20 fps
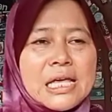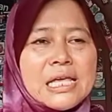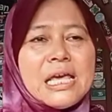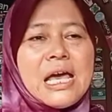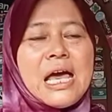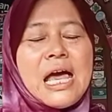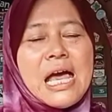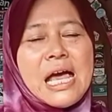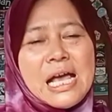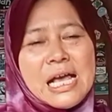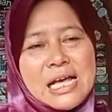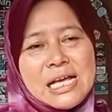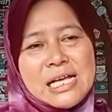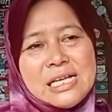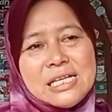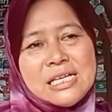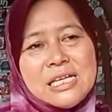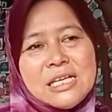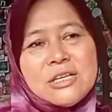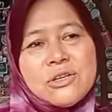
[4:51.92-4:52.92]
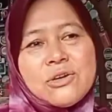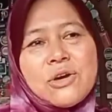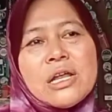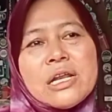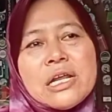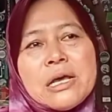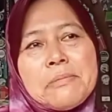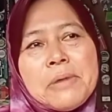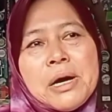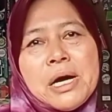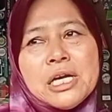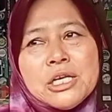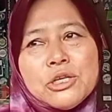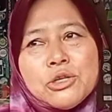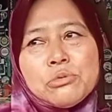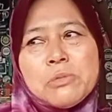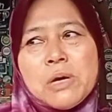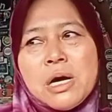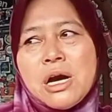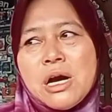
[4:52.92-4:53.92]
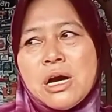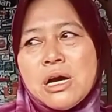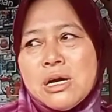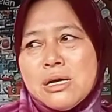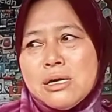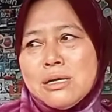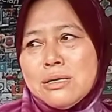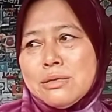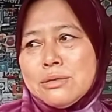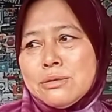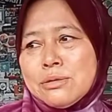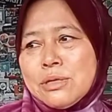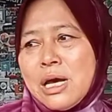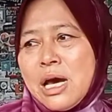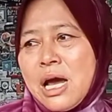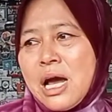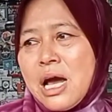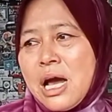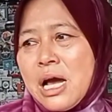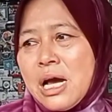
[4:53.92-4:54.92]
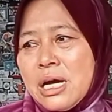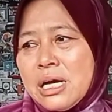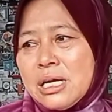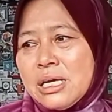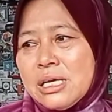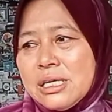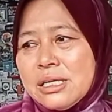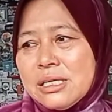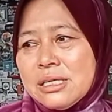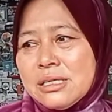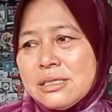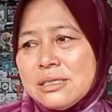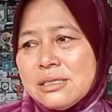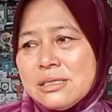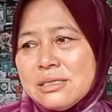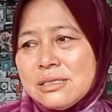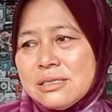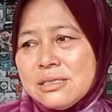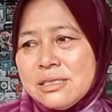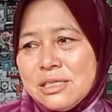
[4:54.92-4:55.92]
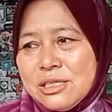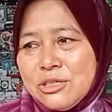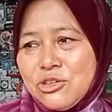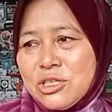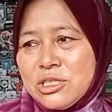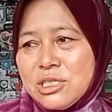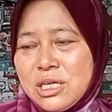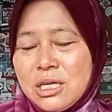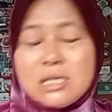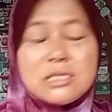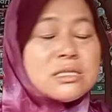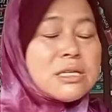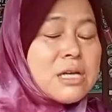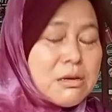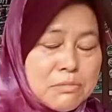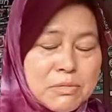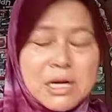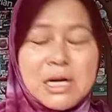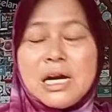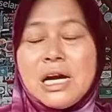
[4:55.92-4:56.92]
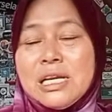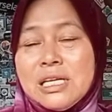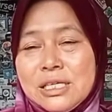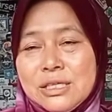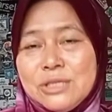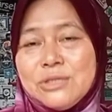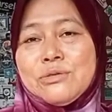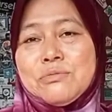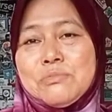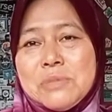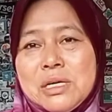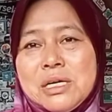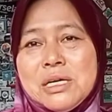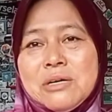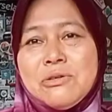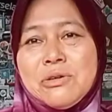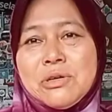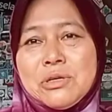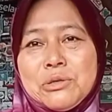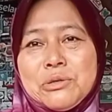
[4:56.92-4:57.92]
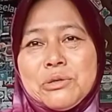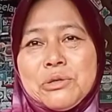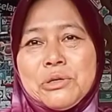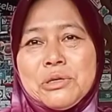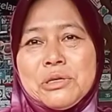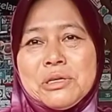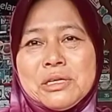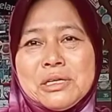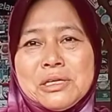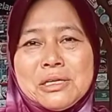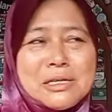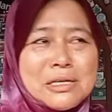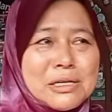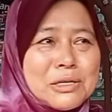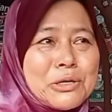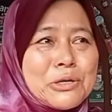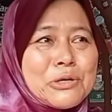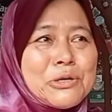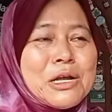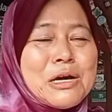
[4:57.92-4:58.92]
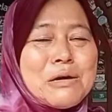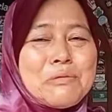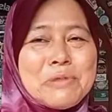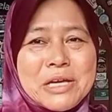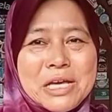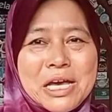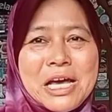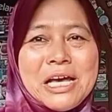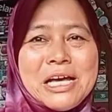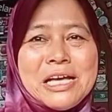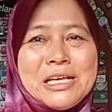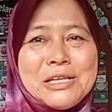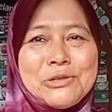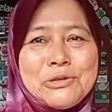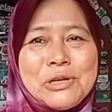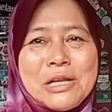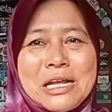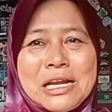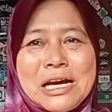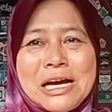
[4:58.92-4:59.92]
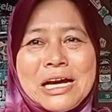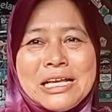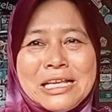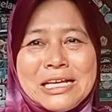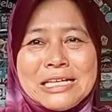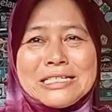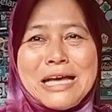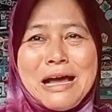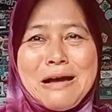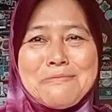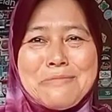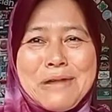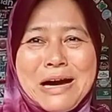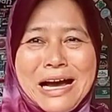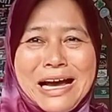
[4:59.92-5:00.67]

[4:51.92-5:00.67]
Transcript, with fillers: iya. Itu kan emang itu mah udah di Indonesia sama kan itu mah waktu uh, corona mah ya hmm. itu larangannya sama.